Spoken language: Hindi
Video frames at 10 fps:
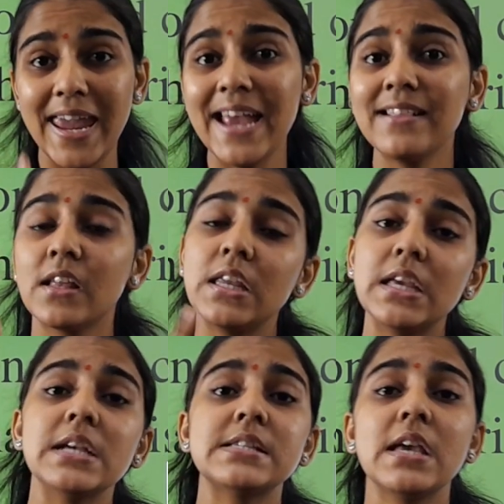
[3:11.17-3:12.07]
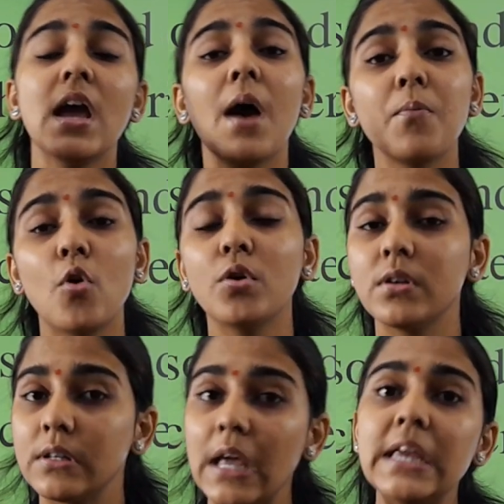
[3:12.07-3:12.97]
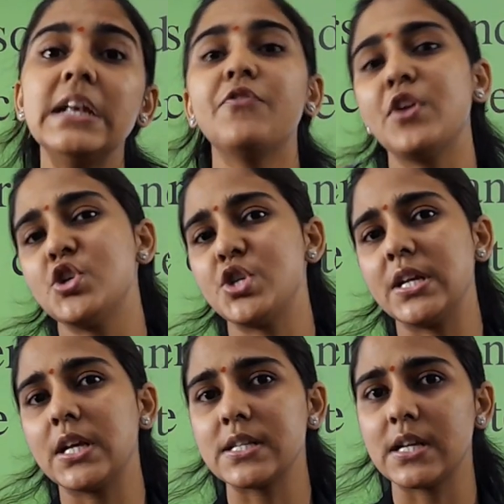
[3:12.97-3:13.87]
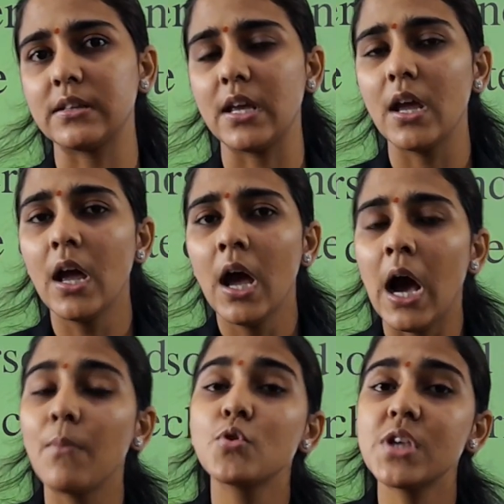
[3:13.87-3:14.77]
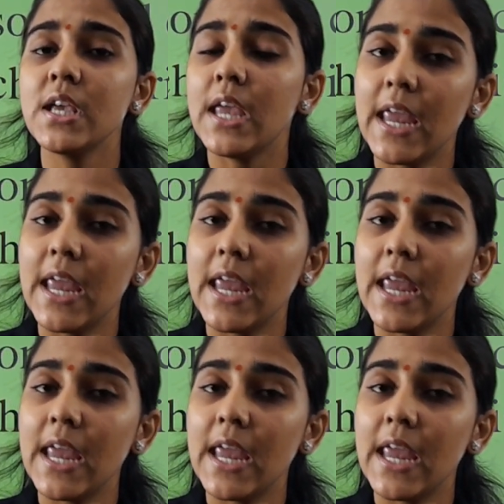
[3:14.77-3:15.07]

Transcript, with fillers: एक तरीके से हम लोग नहीं डिफ्रेंशिएट कर सकते हम उसे